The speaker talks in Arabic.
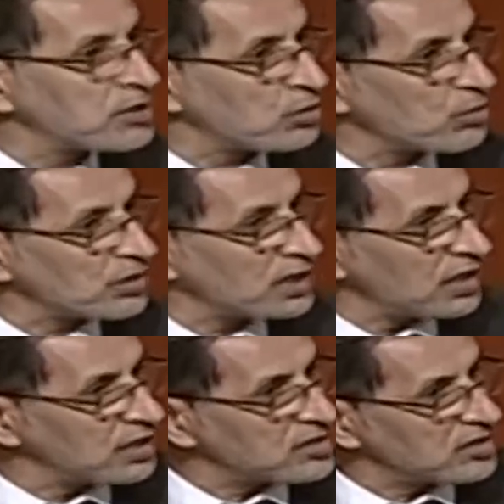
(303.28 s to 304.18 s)

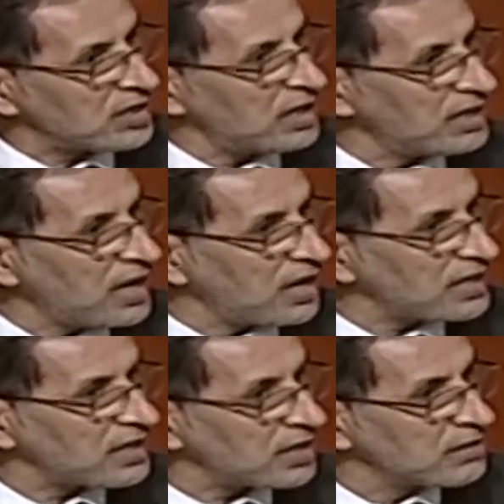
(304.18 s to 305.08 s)
الطرقيه اللي صدقنا عليها
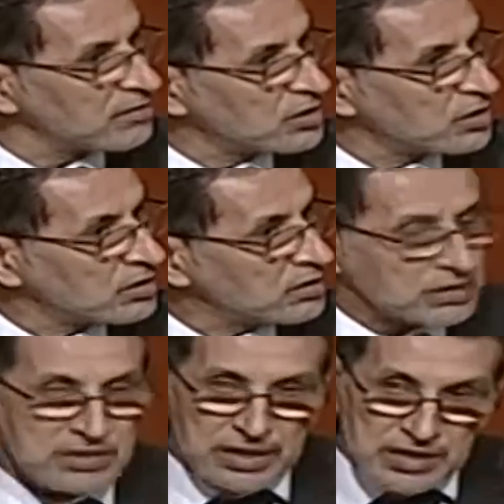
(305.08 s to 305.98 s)
اخيرا
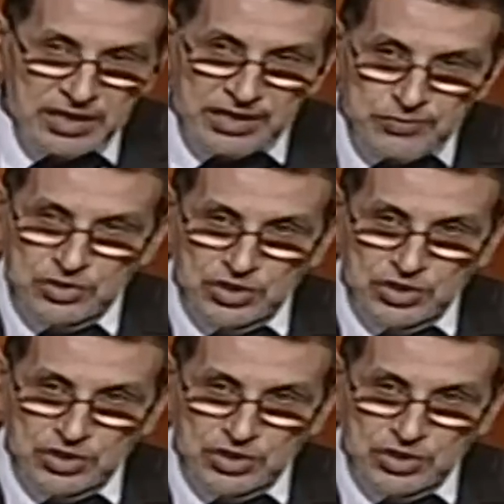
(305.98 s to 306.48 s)
حتى هي نفس